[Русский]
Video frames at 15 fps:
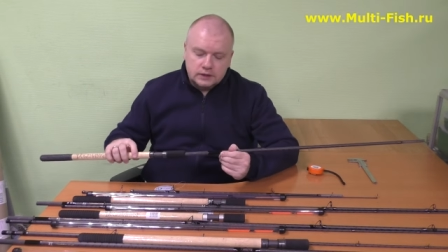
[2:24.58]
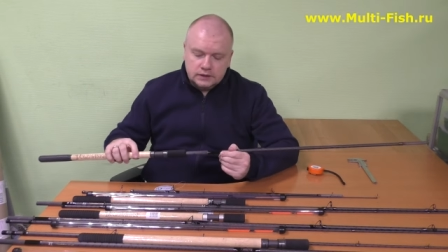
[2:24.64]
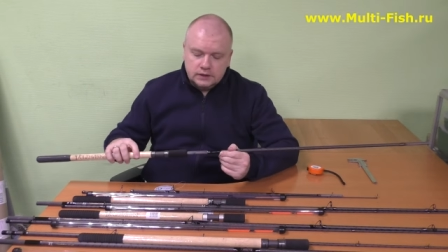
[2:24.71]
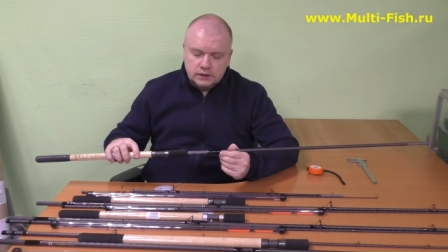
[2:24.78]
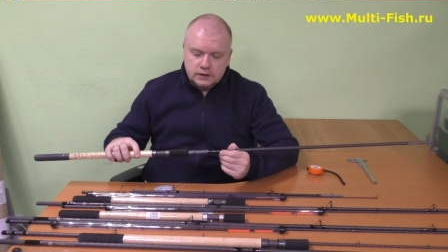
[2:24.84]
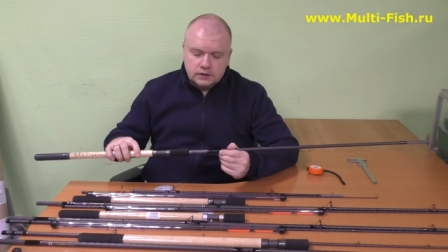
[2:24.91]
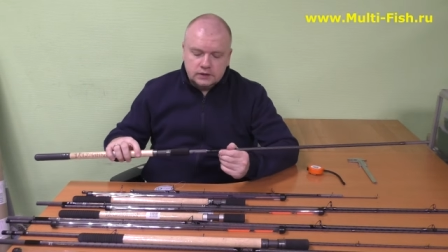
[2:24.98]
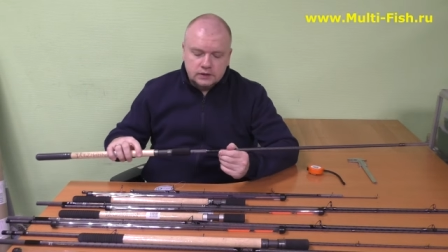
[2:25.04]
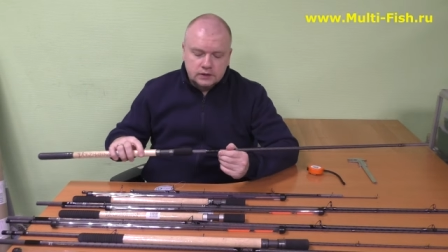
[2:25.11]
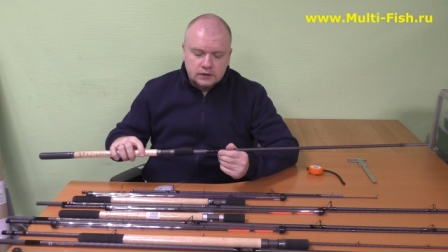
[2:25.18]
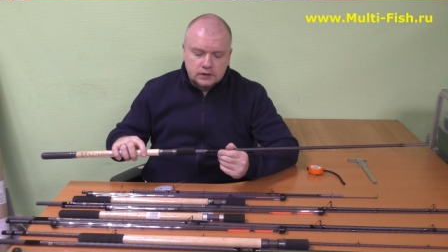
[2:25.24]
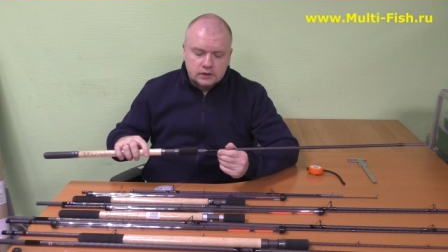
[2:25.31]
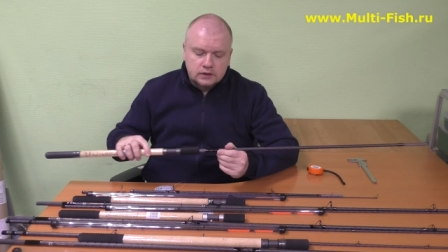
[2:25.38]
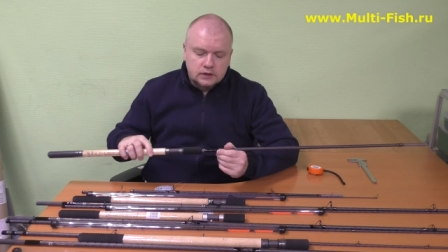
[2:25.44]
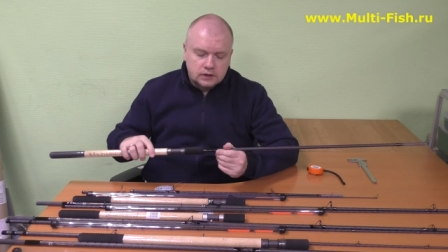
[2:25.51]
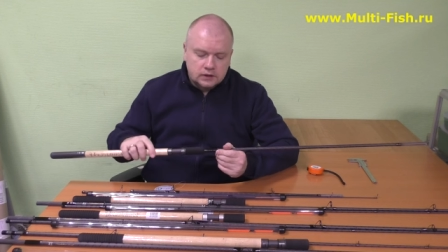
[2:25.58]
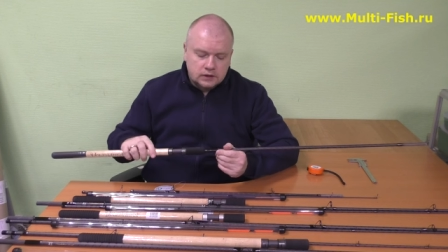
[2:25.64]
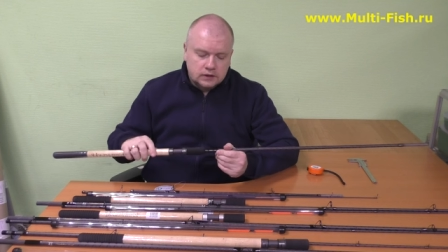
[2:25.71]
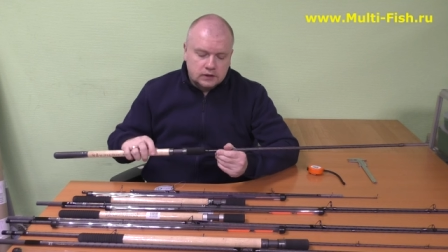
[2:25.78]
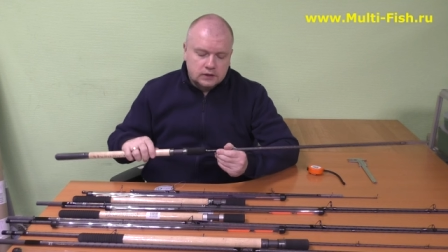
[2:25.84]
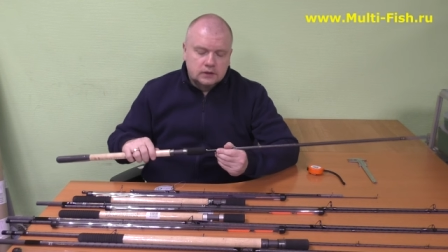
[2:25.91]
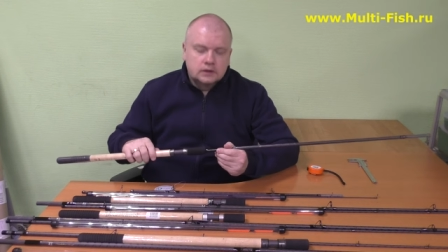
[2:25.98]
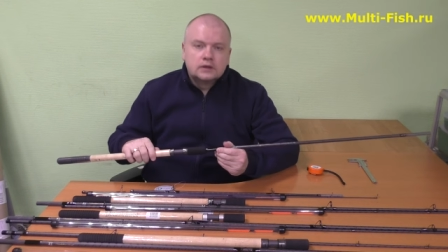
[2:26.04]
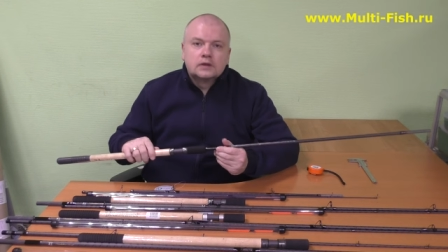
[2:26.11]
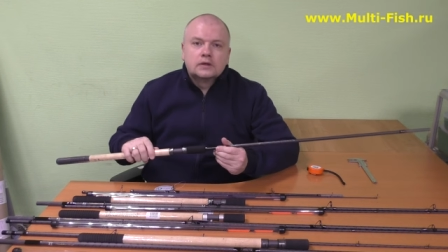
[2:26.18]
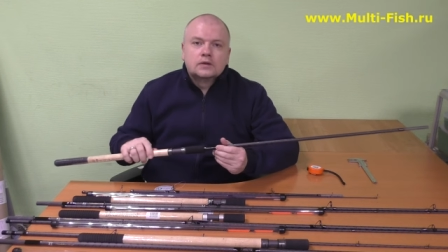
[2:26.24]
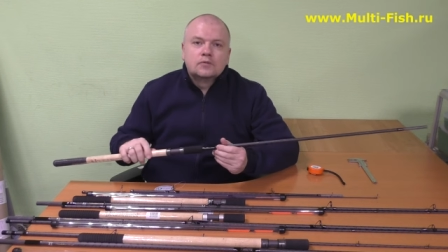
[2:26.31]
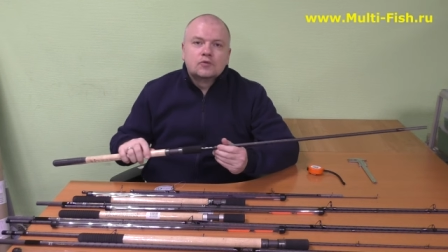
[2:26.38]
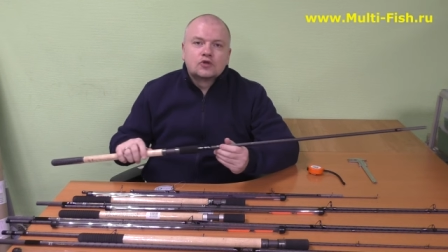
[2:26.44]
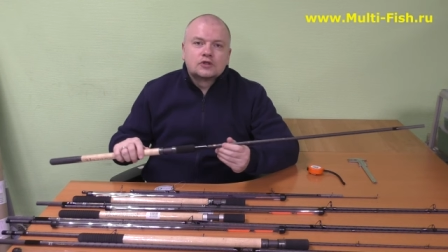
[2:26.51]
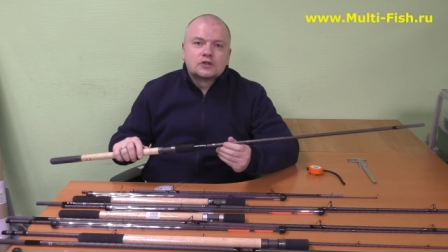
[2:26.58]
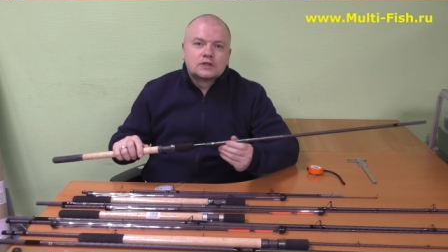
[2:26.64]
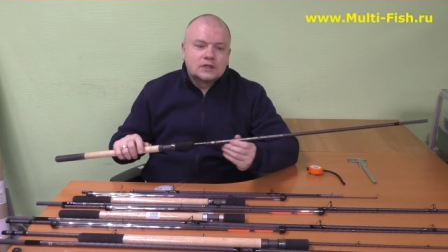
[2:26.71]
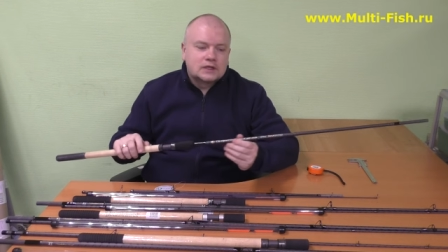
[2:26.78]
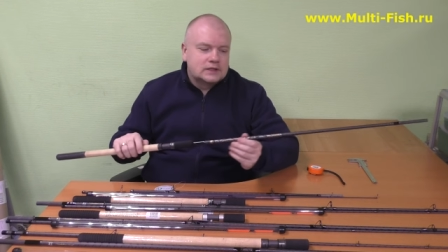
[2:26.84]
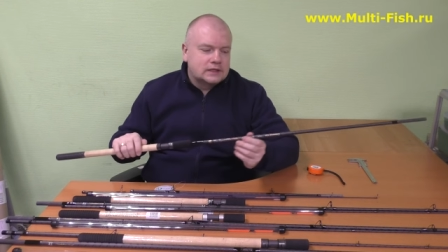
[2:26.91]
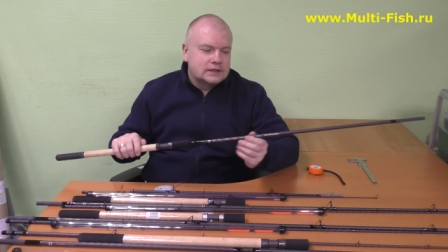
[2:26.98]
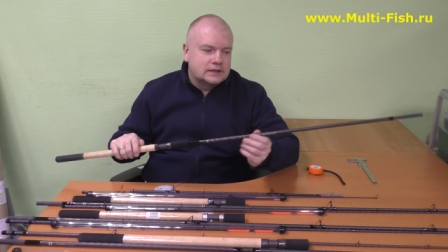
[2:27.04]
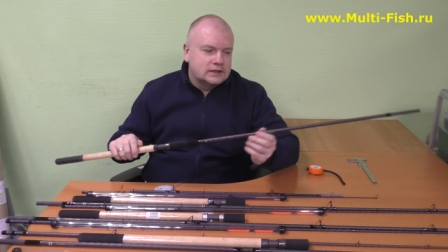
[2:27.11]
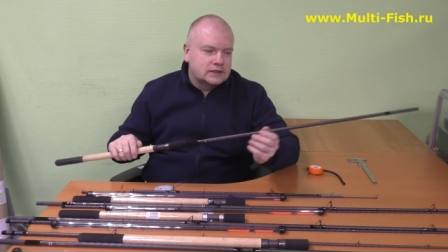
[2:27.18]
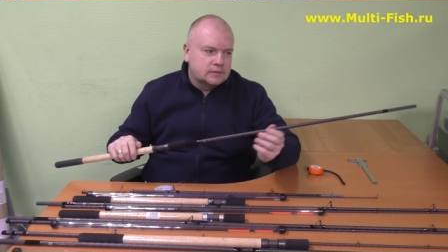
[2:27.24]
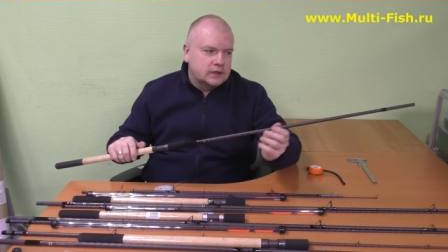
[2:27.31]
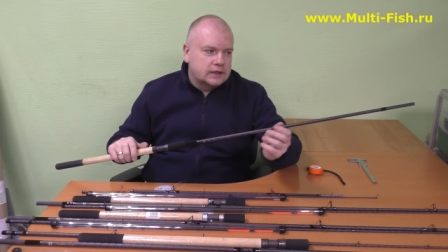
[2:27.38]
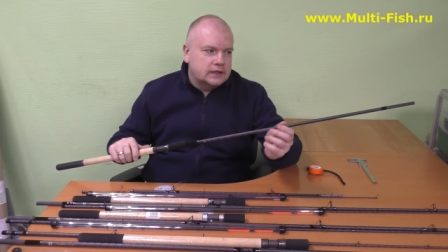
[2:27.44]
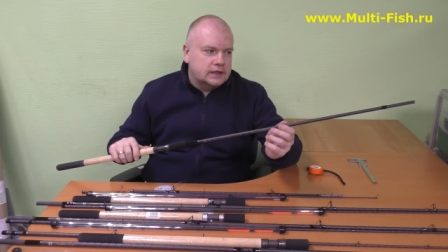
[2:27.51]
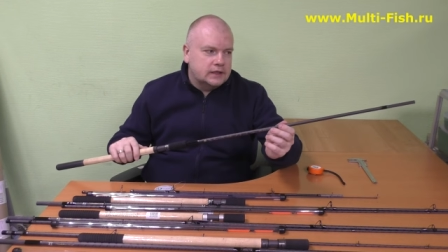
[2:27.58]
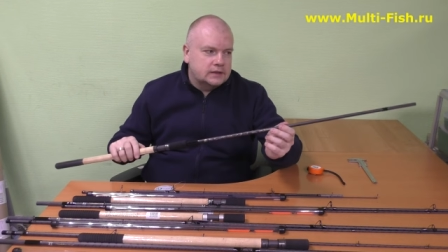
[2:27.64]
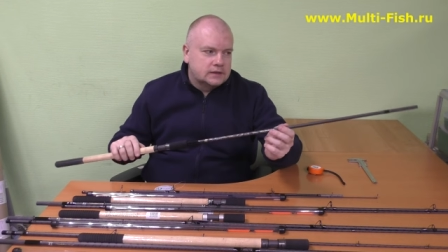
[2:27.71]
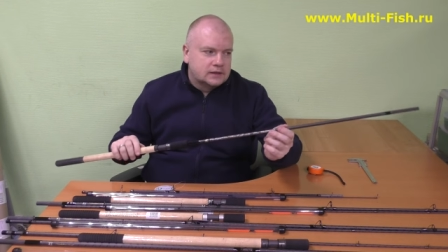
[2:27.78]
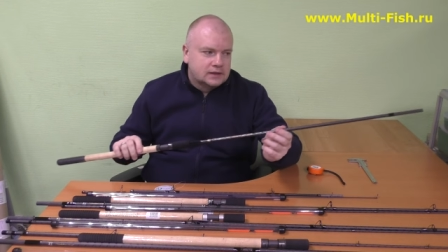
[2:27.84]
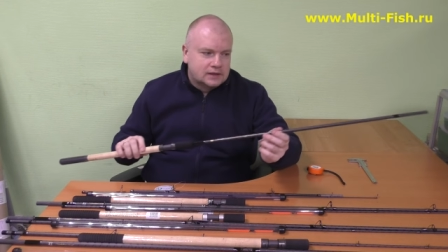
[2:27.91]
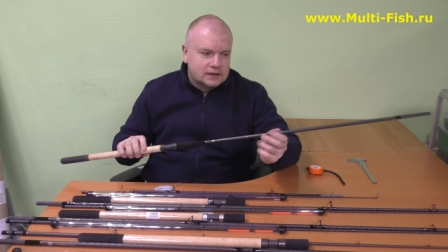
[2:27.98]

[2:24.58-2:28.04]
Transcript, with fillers: здесь, э, можно сказать, не смотреть.